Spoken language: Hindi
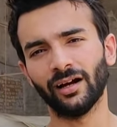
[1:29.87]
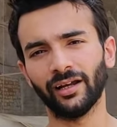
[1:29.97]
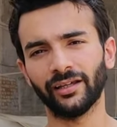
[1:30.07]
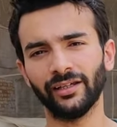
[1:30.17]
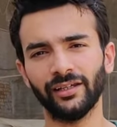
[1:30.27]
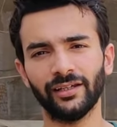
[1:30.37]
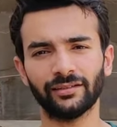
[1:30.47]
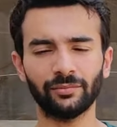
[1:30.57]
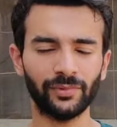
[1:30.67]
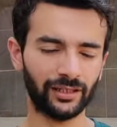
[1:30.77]
आएगी ये
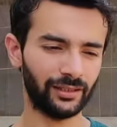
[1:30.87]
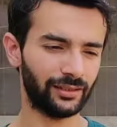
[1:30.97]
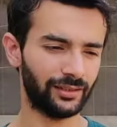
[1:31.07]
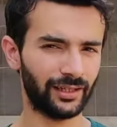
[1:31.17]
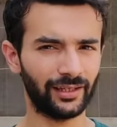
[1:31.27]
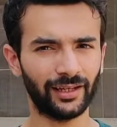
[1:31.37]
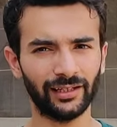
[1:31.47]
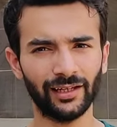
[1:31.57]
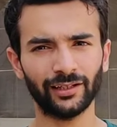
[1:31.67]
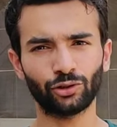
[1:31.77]
सब मैंने देखने के
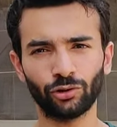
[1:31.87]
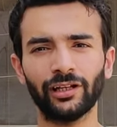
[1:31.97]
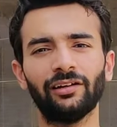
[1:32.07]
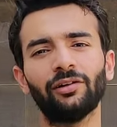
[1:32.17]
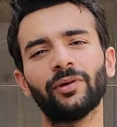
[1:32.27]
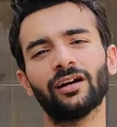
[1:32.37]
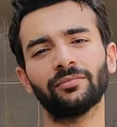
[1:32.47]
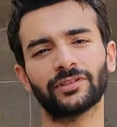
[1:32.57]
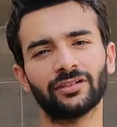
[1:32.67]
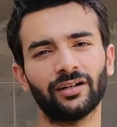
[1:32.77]
लिए छोटे लेवल पे
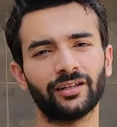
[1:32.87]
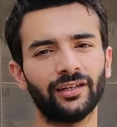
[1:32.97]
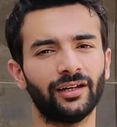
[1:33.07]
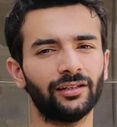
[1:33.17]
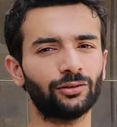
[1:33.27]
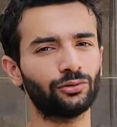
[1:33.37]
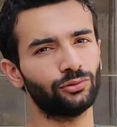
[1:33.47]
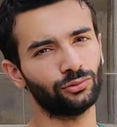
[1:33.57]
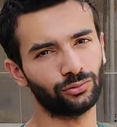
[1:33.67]
काम स्टार्ट किया तो